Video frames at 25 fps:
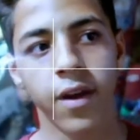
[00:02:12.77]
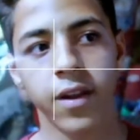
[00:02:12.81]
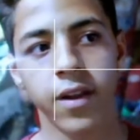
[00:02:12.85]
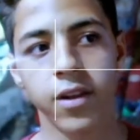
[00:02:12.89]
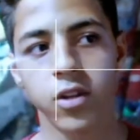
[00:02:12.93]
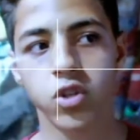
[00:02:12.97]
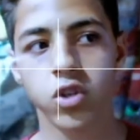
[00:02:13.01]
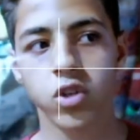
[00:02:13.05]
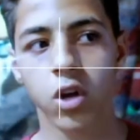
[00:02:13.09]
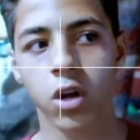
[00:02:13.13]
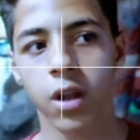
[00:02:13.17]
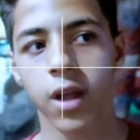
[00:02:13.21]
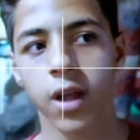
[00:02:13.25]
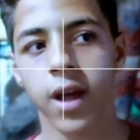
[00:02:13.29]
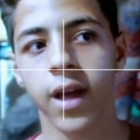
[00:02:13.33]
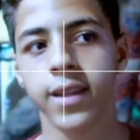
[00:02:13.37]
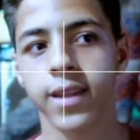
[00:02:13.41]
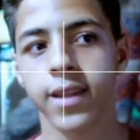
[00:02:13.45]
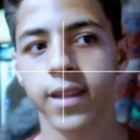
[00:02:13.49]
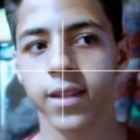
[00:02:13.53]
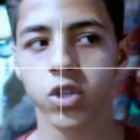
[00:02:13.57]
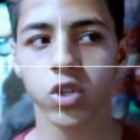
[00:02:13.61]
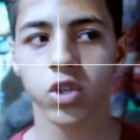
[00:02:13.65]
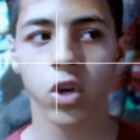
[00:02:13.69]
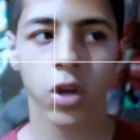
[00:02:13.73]
يعني ان شاء الله
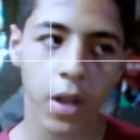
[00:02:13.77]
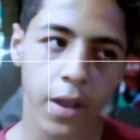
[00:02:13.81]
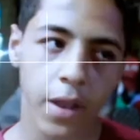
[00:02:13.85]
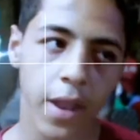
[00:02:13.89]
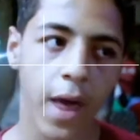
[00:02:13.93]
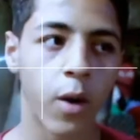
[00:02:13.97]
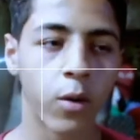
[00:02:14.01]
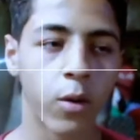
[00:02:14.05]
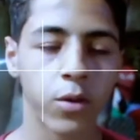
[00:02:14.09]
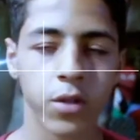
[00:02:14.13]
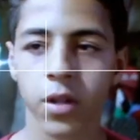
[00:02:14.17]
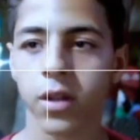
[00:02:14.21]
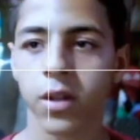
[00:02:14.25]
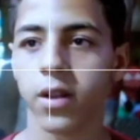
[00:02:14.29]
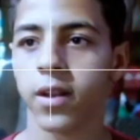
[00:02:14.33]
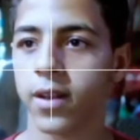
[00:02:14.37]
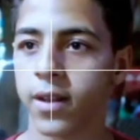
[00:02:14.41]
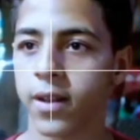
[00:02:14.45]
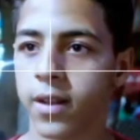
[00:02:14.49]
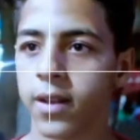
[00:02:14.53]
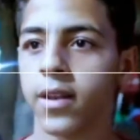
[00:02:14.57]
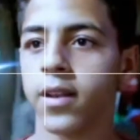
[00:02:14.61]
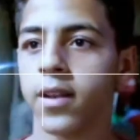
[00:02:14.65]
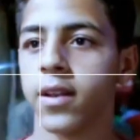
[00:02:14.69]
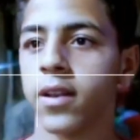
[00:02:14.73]
يعني ان شاء الله نعوض
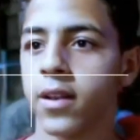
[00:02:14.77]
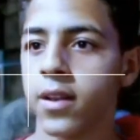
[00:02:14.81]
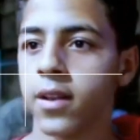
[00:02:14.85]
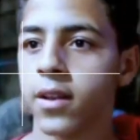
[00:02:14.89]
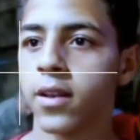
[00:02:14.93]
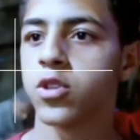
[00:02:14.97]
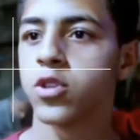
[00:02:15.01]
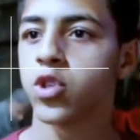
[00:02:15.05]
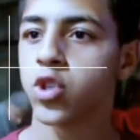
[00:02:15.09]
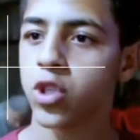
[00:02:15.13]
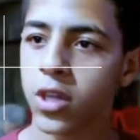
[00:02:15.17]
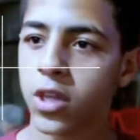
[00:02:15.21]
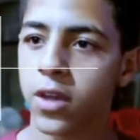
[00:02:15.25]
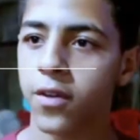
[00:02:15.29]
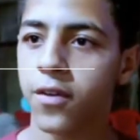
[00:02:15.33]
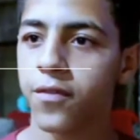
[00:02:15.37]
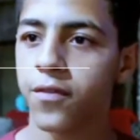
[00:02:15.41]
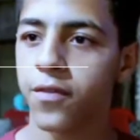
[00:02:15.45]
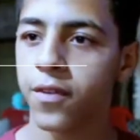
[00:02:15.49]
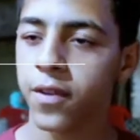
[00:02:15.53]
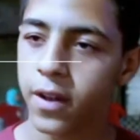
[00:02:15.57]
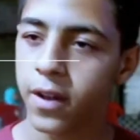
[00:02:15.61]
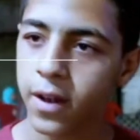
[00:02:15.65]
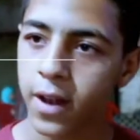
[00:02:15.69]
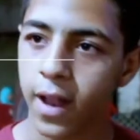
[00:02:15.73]

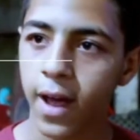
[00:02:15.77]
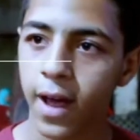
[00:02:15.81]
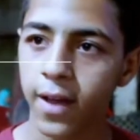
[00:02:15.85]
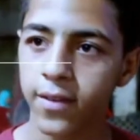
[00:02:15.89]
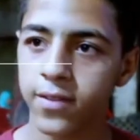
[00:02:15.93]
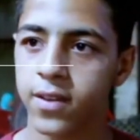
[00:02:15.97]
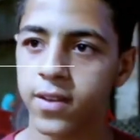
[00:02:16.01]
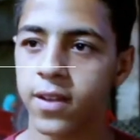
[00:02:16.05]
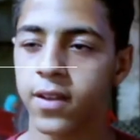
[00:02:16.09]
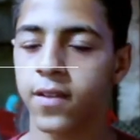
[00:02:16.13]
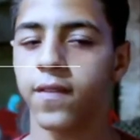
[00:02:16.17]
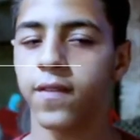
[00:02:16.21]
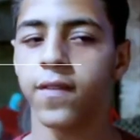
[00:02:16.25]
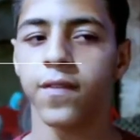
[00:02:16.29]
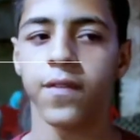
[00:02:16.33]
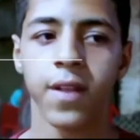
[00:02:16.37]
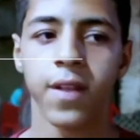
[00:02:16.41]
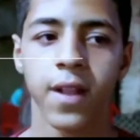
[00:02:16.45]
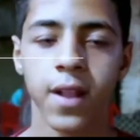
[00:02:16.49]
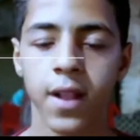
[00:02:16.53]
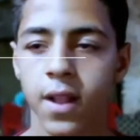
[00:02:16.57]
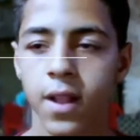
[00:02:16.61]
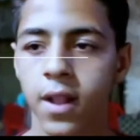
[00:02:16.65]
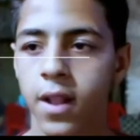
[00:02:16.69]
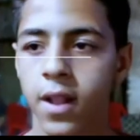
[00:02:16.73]
الشريك في
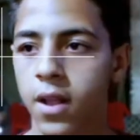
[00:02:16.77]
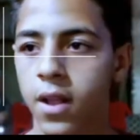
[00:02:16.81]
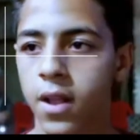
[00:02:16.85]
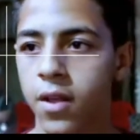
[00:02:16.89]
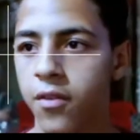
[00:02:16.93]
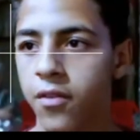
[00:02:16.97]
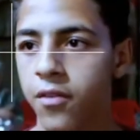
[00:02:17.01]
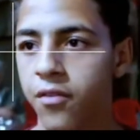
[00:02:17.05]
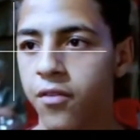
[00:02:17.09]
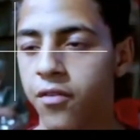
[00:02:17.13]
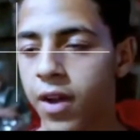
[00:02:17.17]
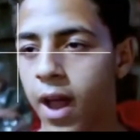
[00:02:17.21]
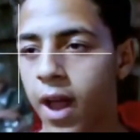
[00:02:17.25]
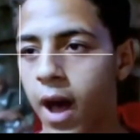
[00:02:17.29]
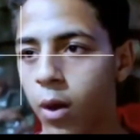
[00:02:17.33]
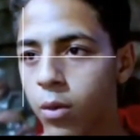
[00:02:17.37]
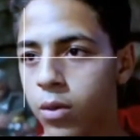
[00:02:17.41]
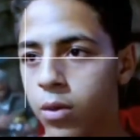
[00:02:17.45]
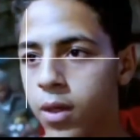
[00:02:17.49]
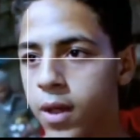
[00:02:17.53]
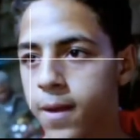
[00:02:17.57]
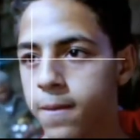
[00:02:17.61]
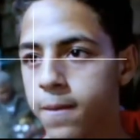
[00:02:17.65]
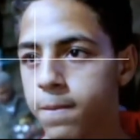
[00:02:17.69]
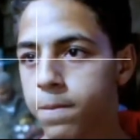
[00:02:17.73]
في
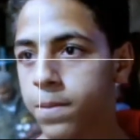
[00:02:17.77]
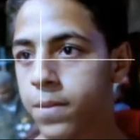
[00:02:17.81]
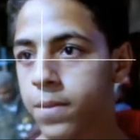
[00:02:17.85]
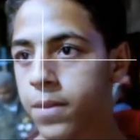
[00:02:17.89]
العوده